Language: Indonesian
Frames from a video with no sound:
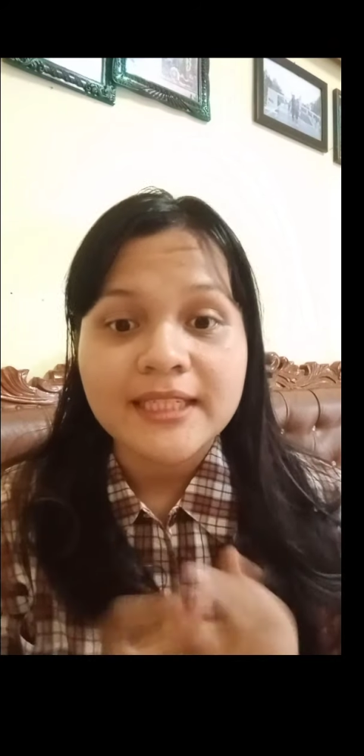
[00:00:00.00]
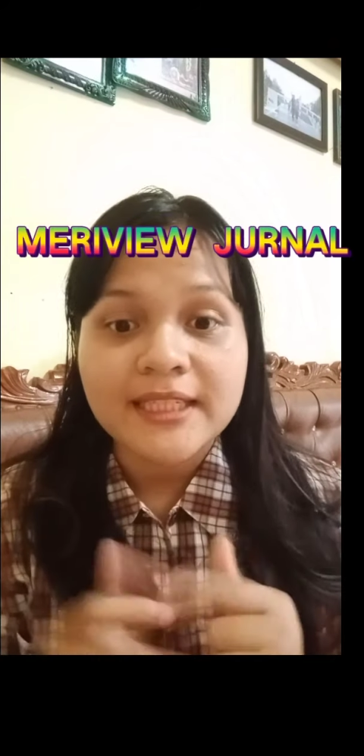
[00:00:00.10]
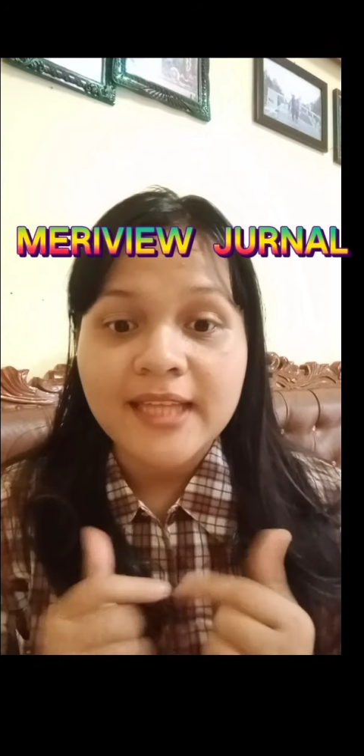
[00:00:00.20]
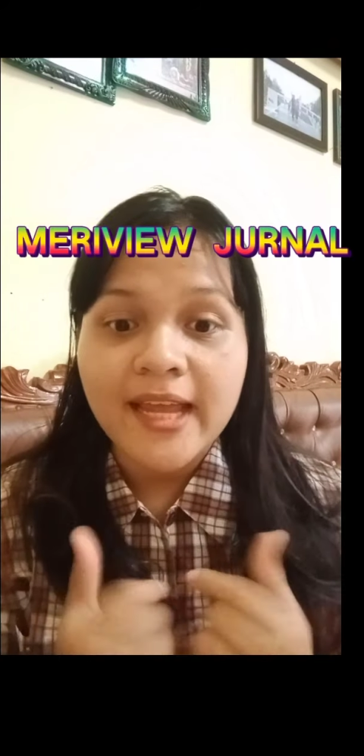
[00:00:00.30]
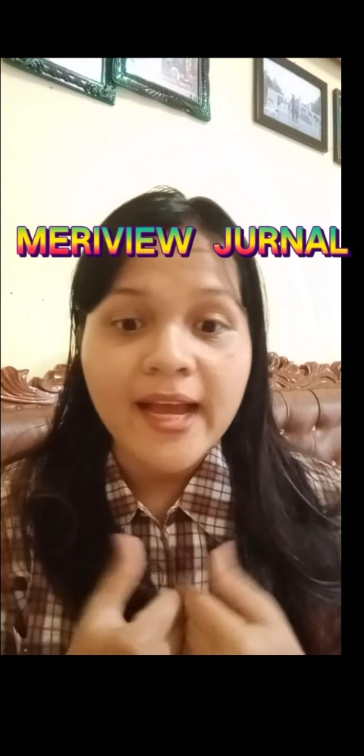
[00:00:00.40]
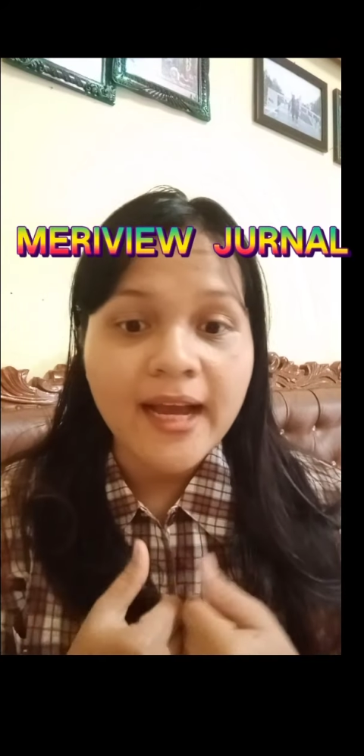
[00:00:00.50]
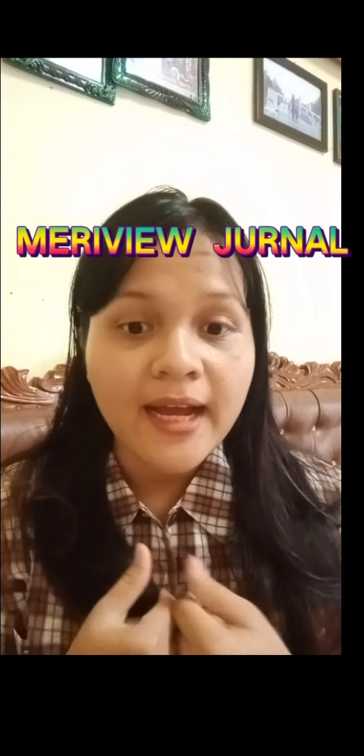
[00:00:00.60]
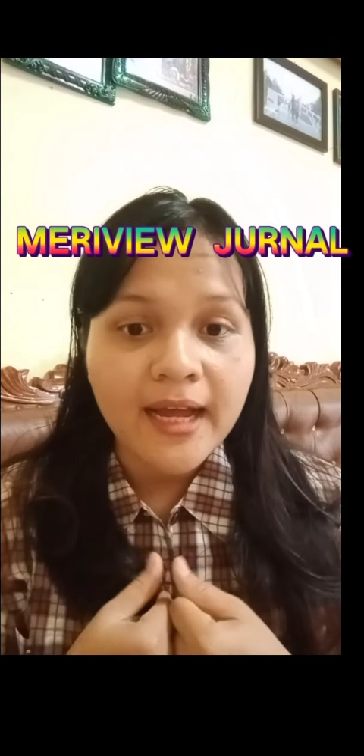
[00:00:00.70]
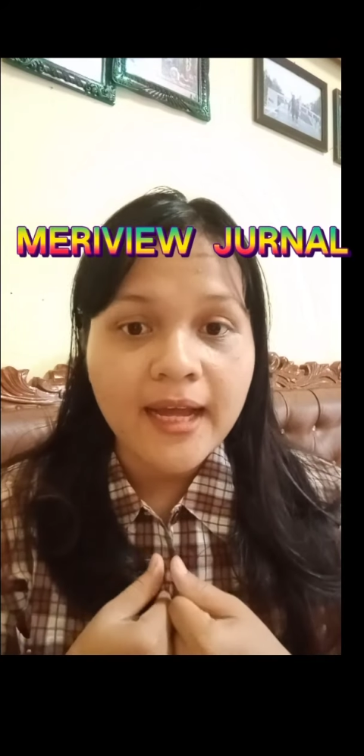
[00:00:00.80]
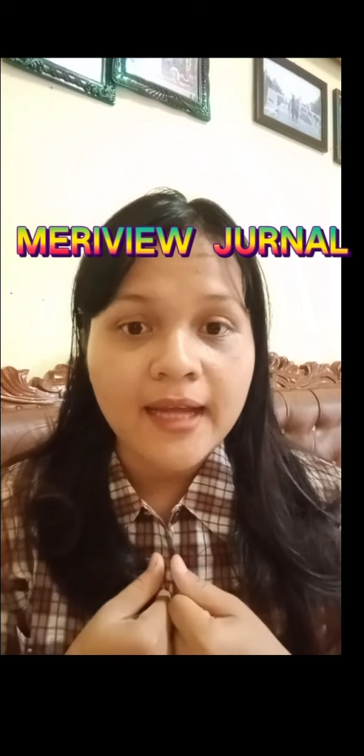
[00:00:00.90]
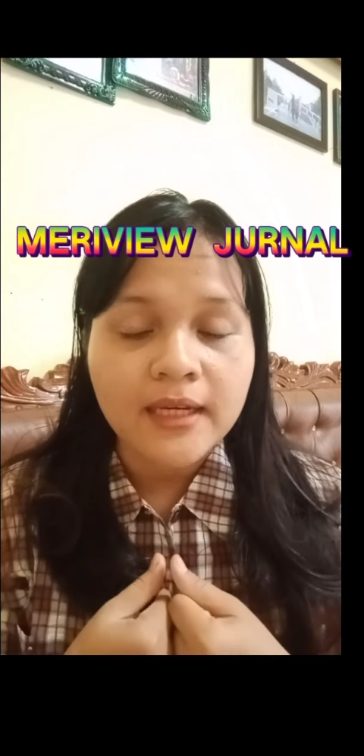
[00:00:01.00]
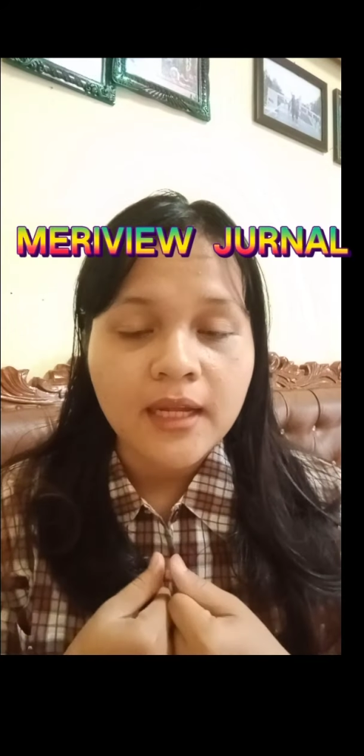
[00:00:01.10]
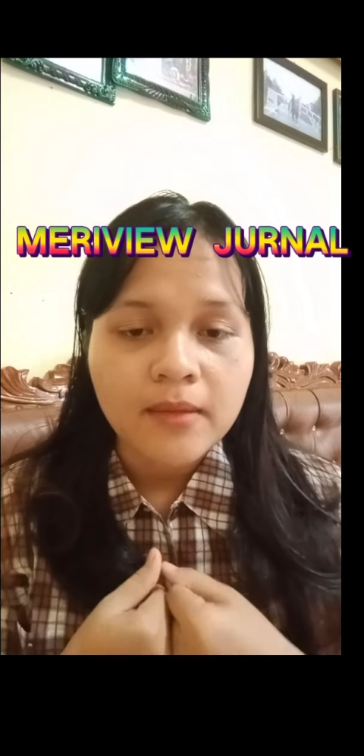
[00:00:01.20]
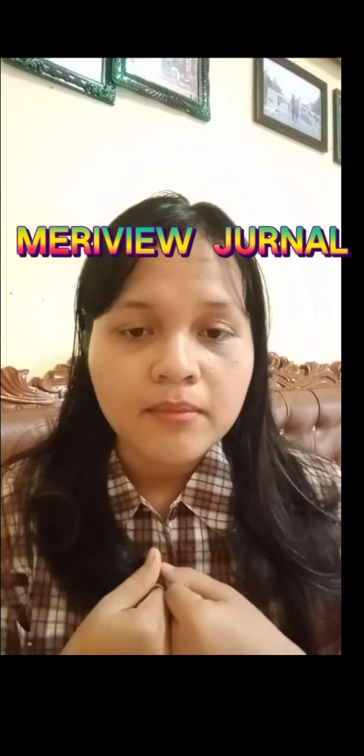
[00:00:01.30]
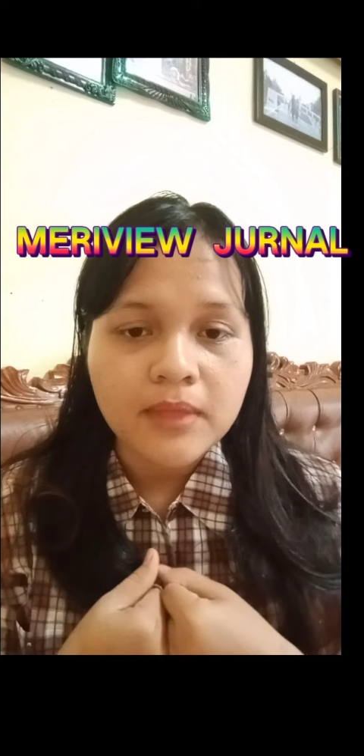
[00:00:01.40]
Di sini saya akan
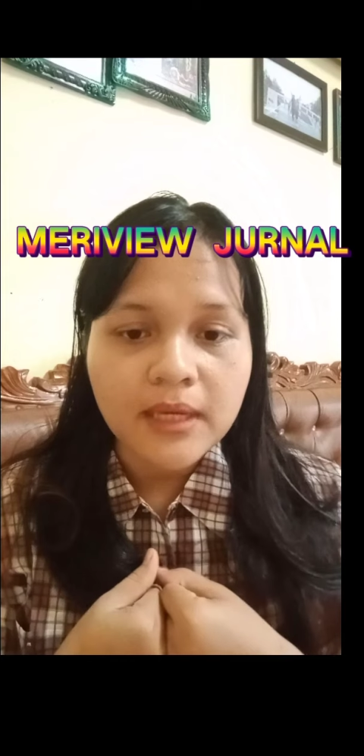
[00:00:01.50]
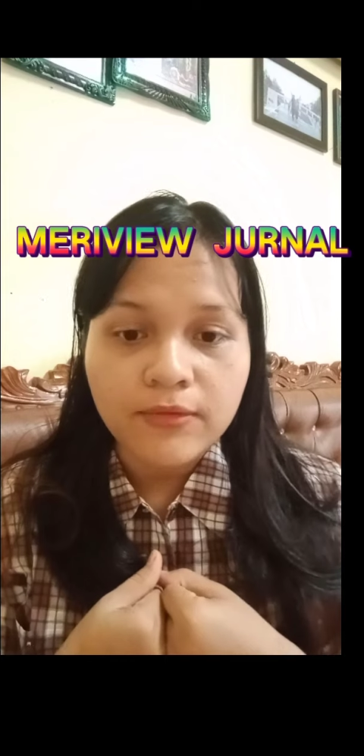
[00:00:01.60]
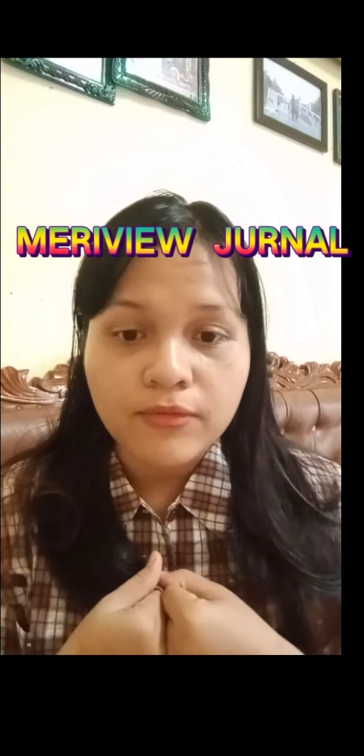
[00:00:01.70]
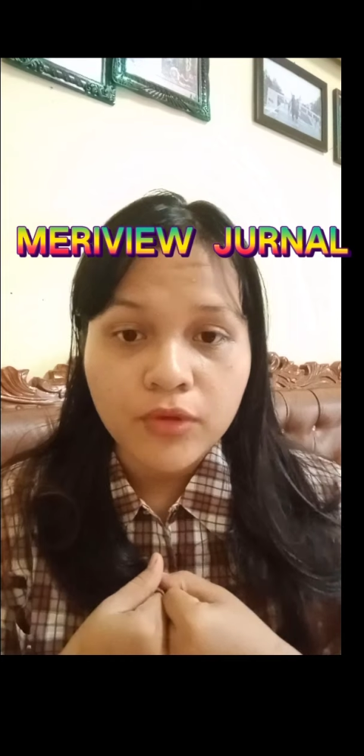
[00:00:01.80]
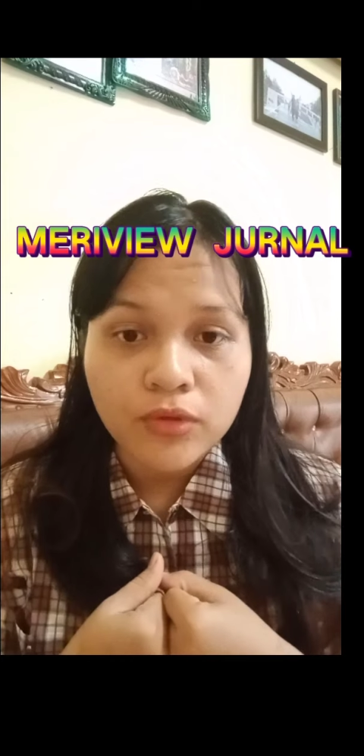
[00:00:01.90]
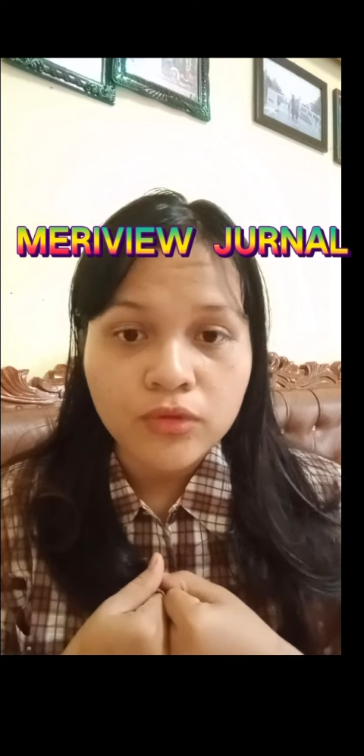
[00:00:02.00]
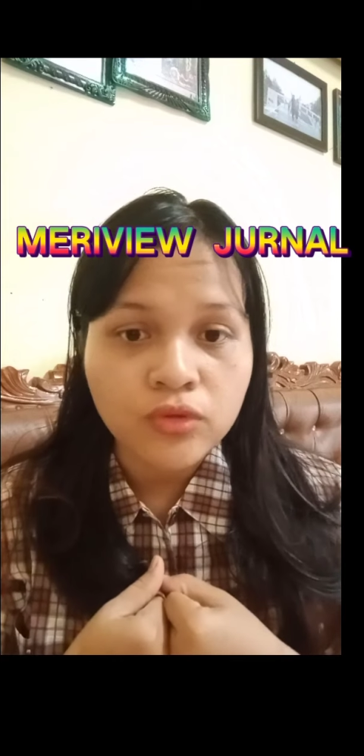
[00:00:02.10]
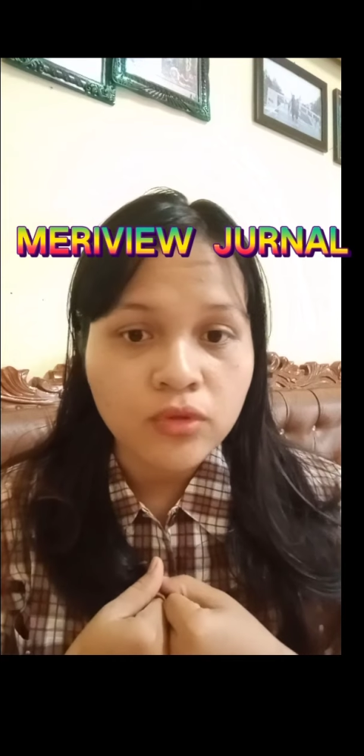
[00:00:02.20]
mereview